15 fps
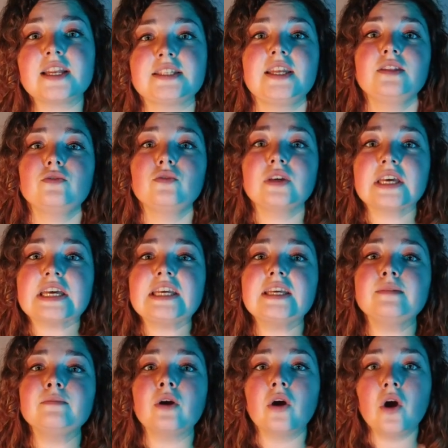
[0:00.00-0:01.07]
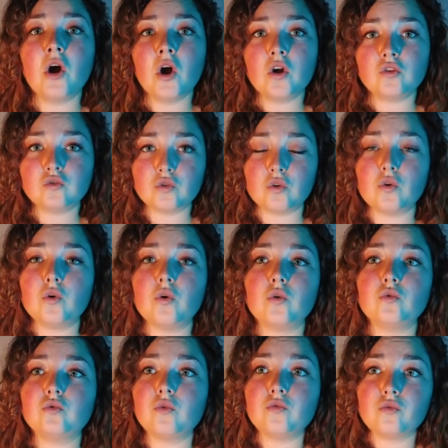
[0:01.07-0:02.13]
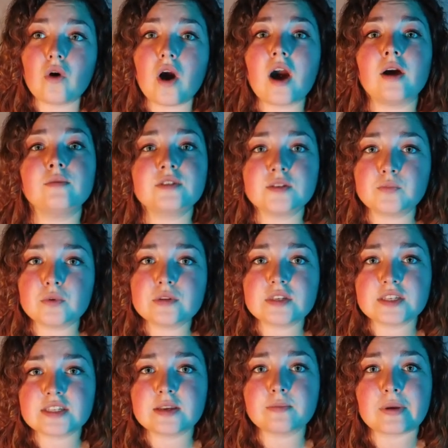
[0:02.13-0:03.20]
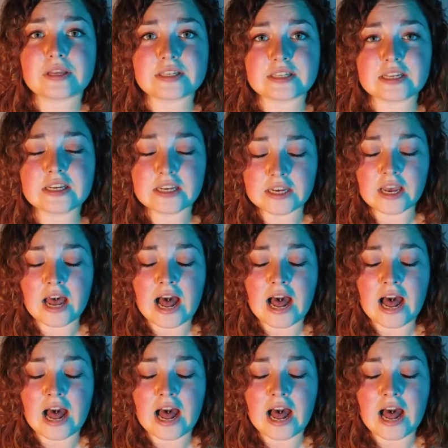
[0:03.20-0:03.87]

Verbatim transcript: la scène de crime, de, de, voir un petit peu ce qui s'est passé.